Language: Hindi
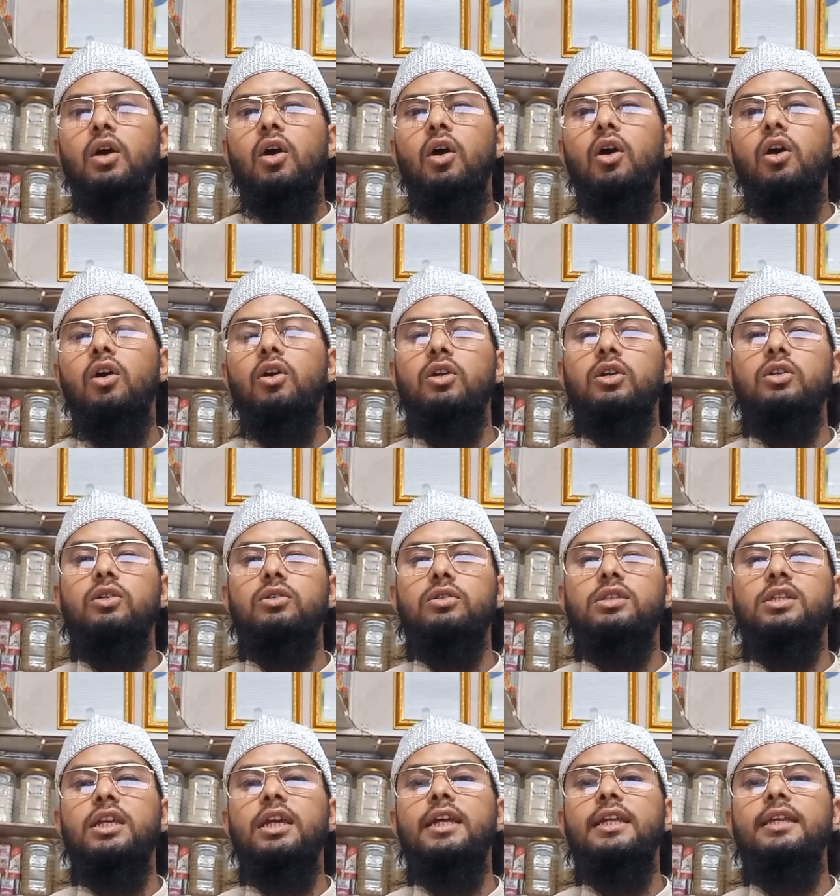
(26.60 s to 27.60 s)
और
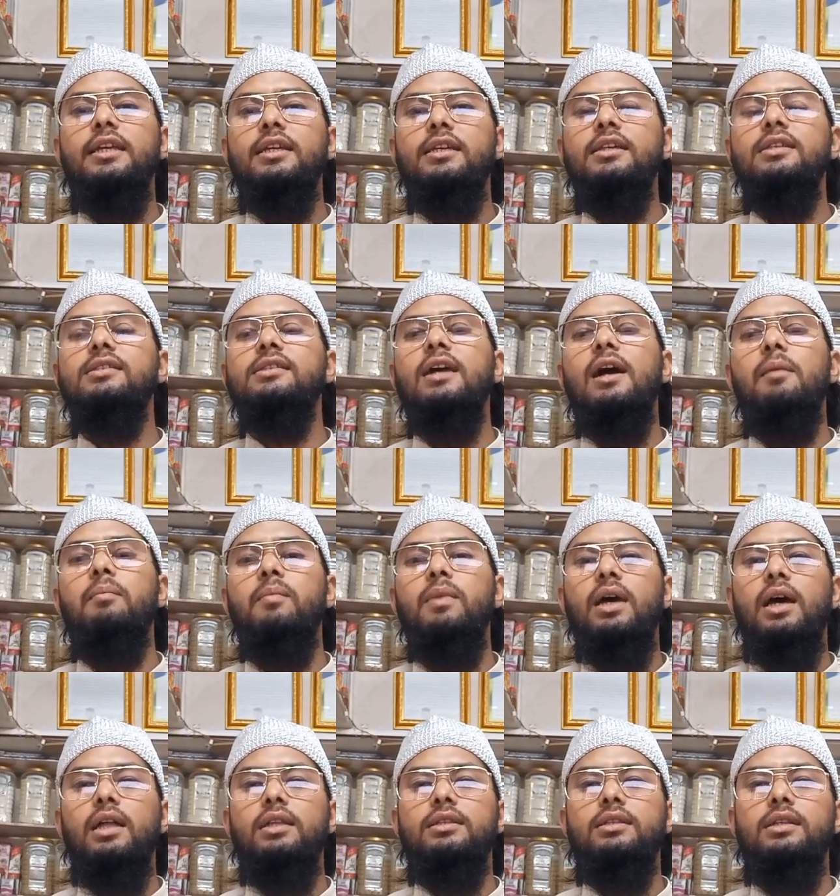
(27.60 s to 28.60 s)
केरी किस काम
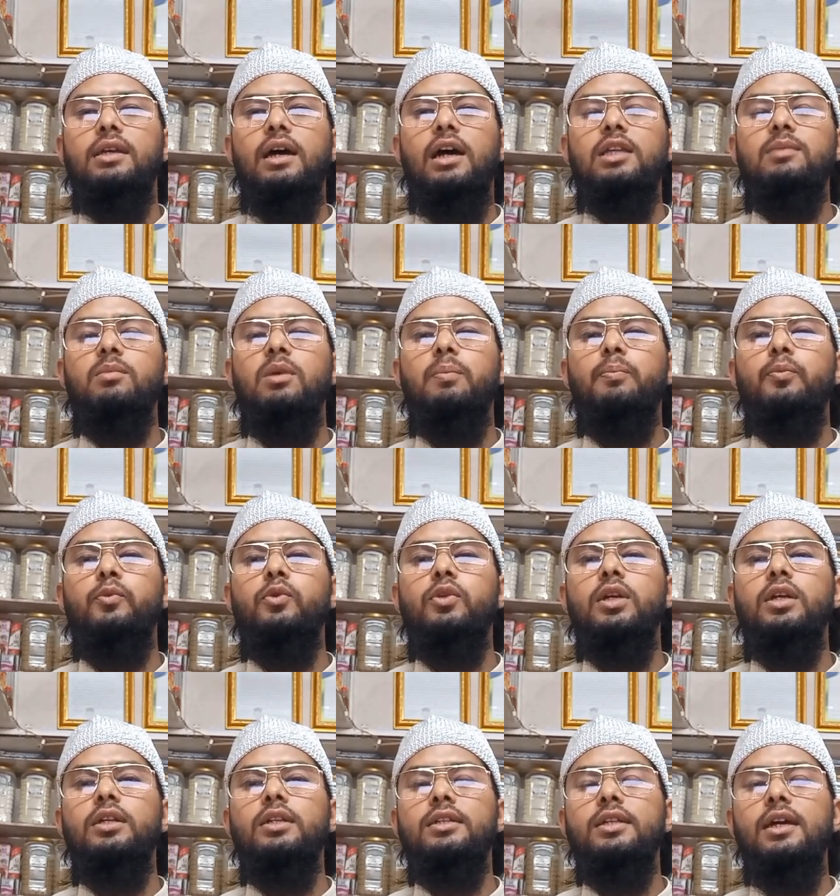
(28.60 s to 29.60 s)
में आती है आज मैं
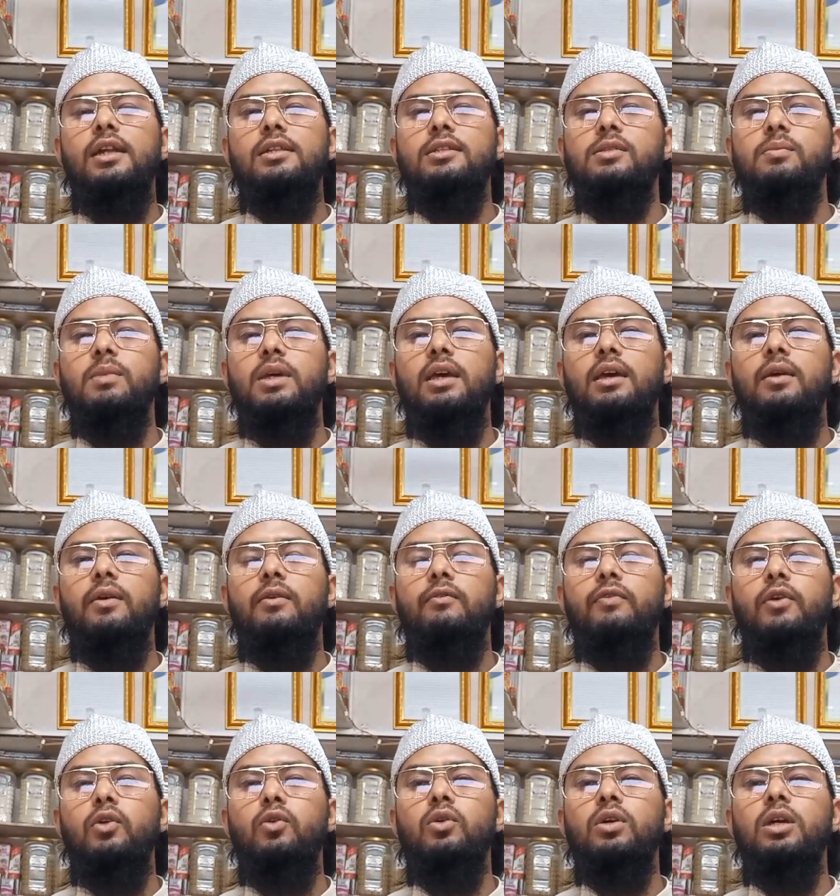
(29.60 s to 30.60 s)
पूरे डिटेल्स में
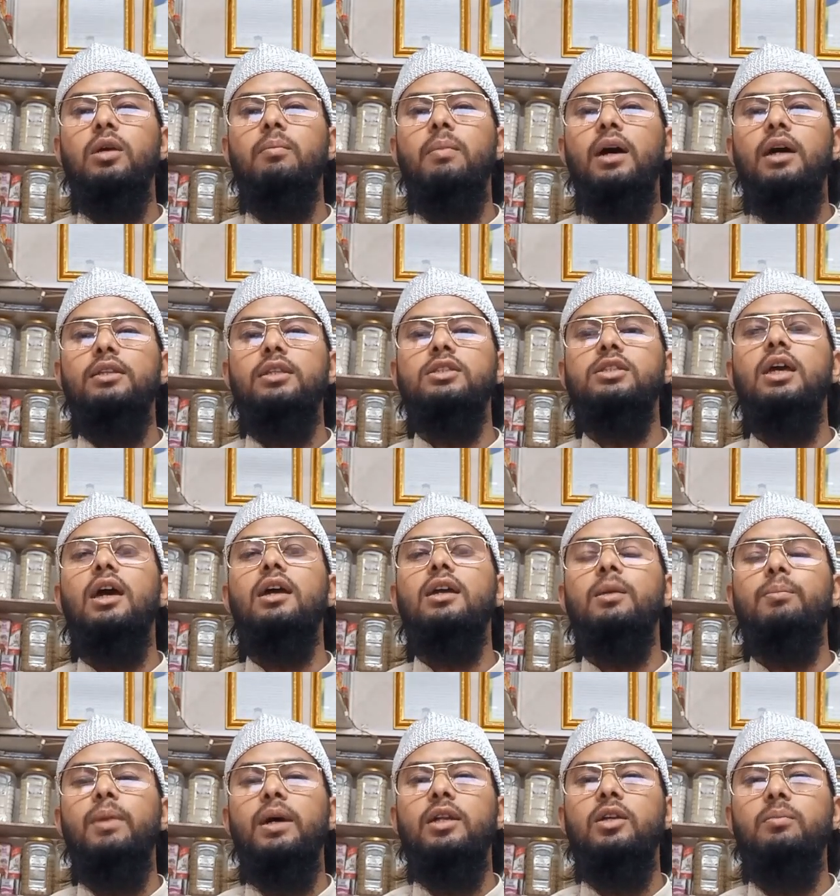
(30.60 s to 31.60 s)
फलों के बादशाह
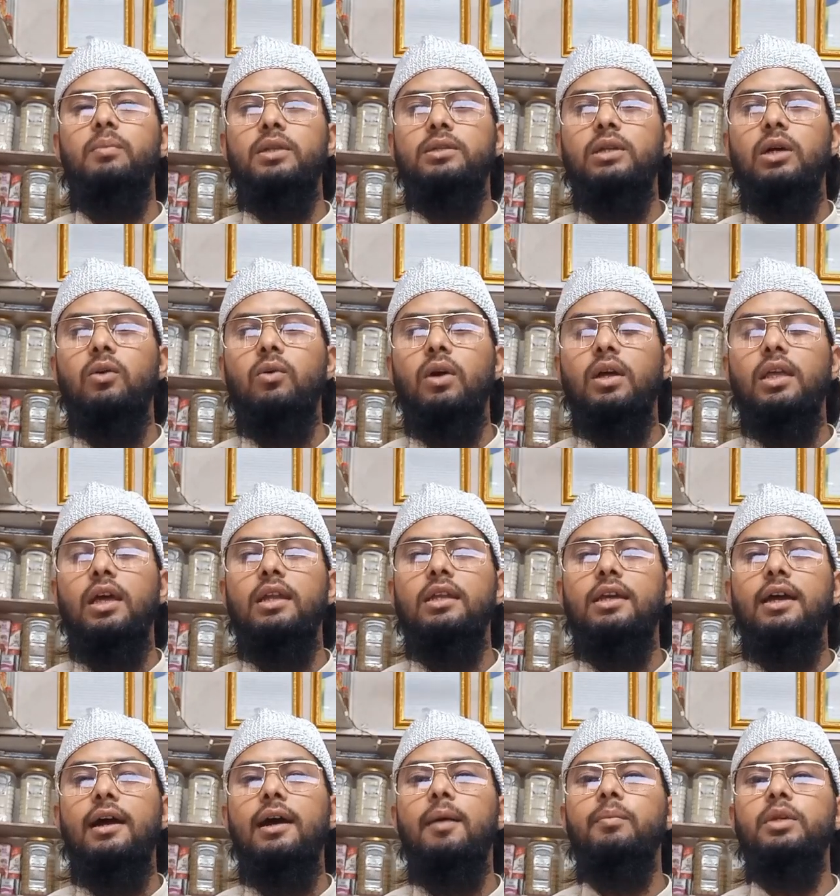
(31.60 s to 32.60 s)
के बारे में बताऊंगा
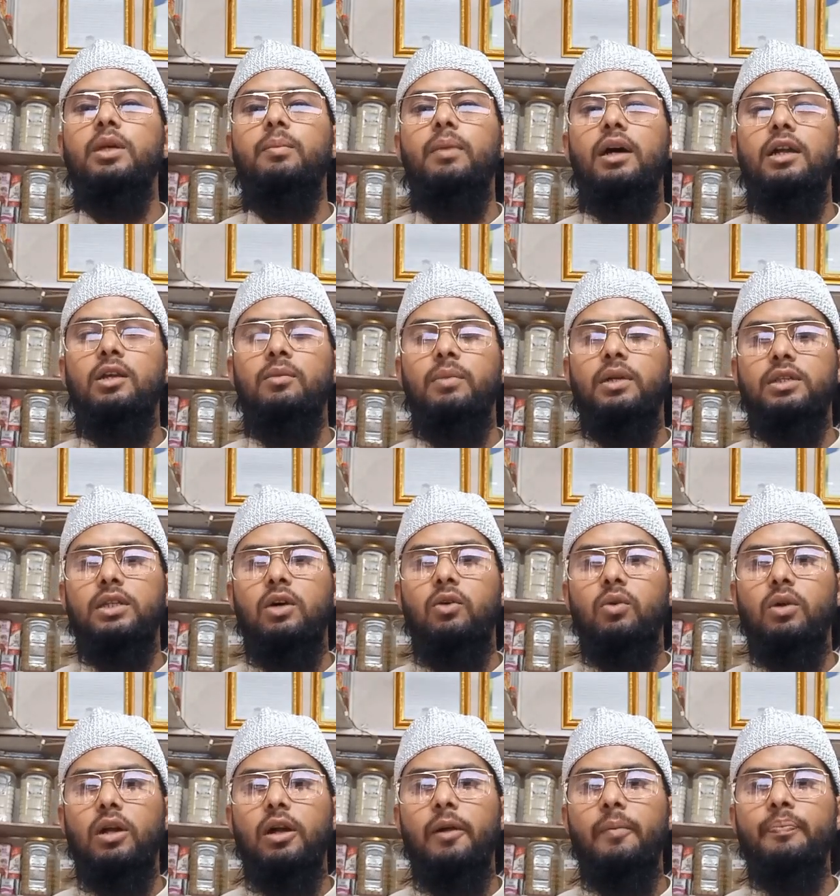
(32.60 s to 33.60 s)
यानी आम के बारे में
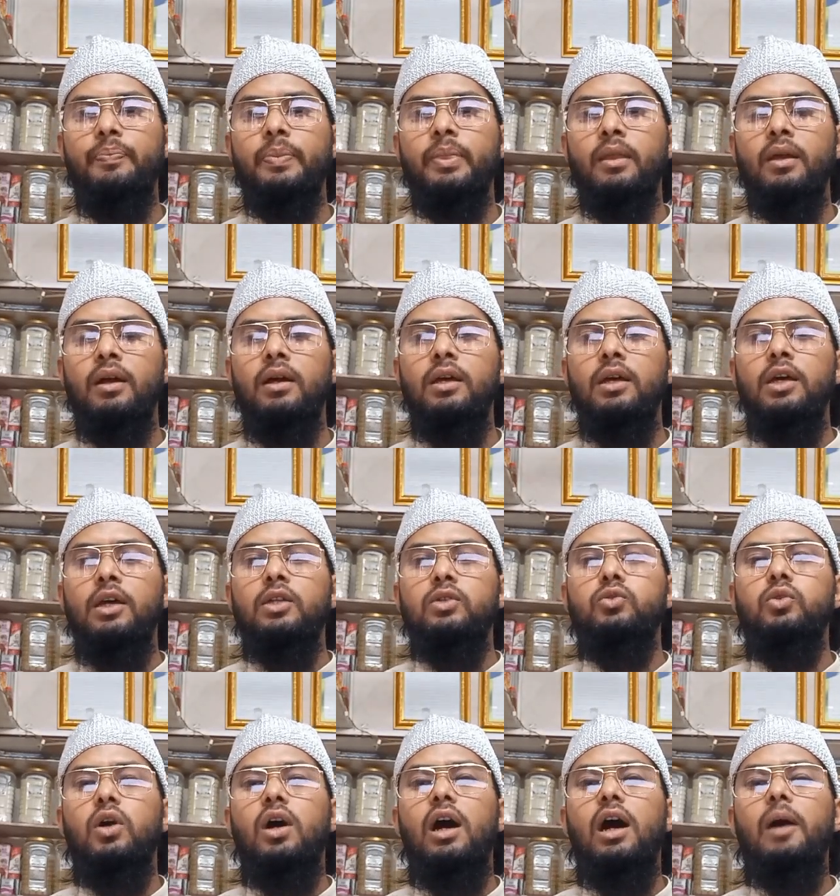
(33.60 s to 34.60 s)
बताऊंगा
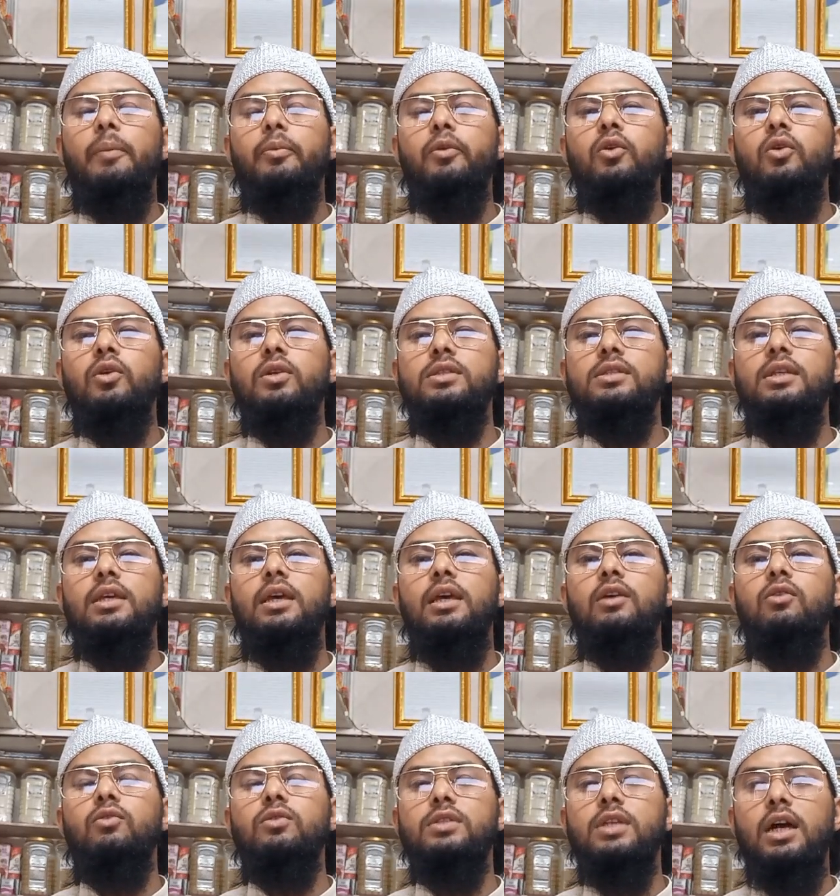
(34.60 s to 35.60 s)
तो आप लोगों से
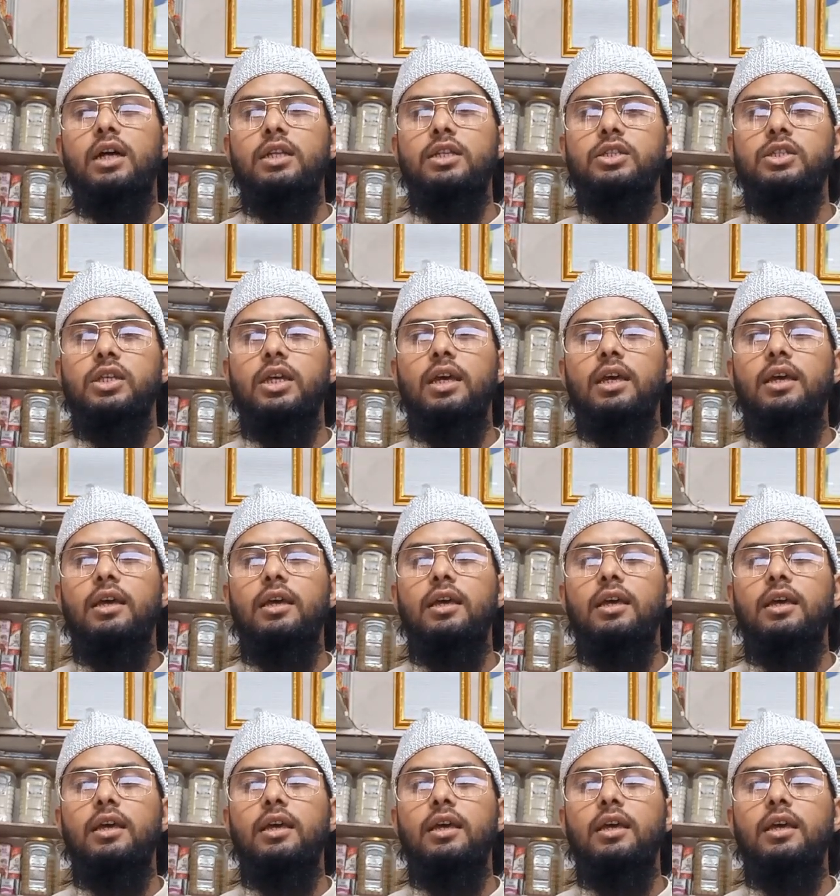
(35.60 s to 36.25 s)
एक गुजारिश है